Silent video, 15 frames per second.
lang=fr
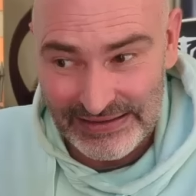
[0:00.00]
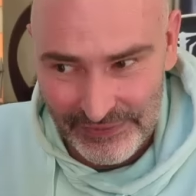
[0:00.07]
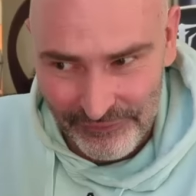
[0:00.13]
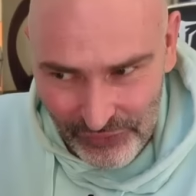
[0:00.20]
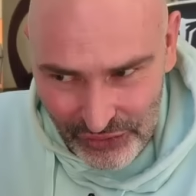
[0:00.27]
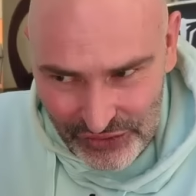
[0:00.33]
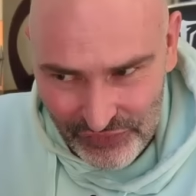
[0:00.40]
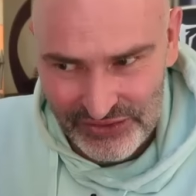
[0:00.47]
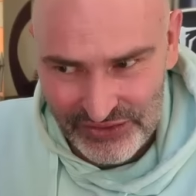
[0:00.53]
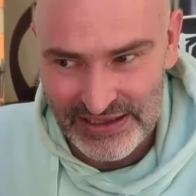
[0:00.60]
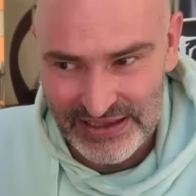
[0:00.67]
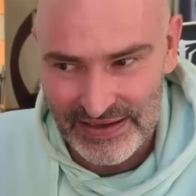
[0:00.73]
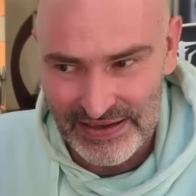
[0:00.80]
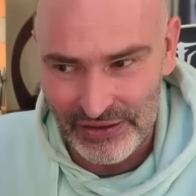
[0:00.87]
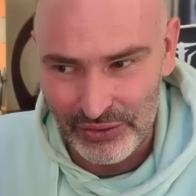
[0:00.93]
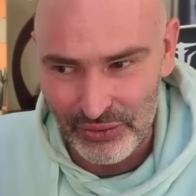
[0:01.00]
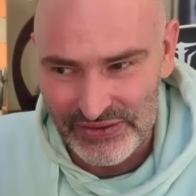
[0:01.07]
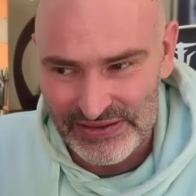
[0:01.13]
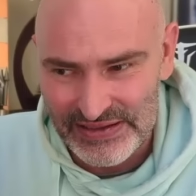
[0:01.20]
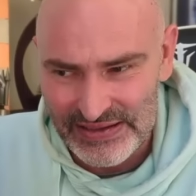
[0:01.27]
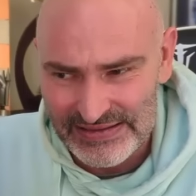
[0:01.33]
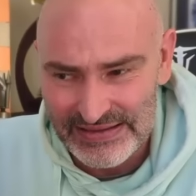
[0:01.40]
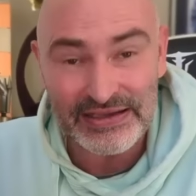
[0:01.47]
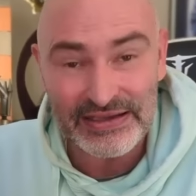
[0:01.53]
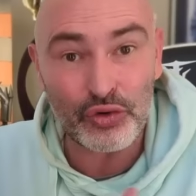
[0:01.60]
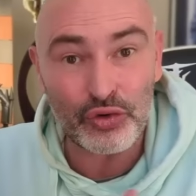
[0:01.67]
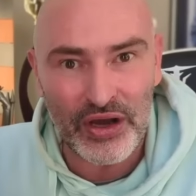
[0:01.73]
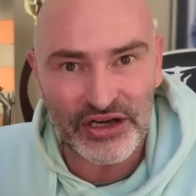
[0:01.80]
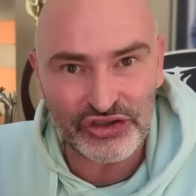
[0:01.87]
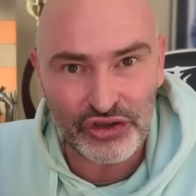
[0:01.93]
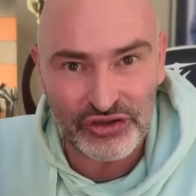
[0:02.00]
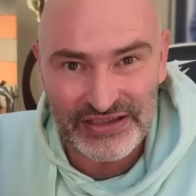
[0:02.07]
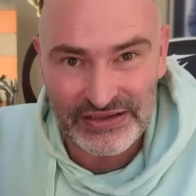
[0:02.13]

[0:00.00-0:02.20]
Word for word: défense française avec e 6 c'était du one-shot,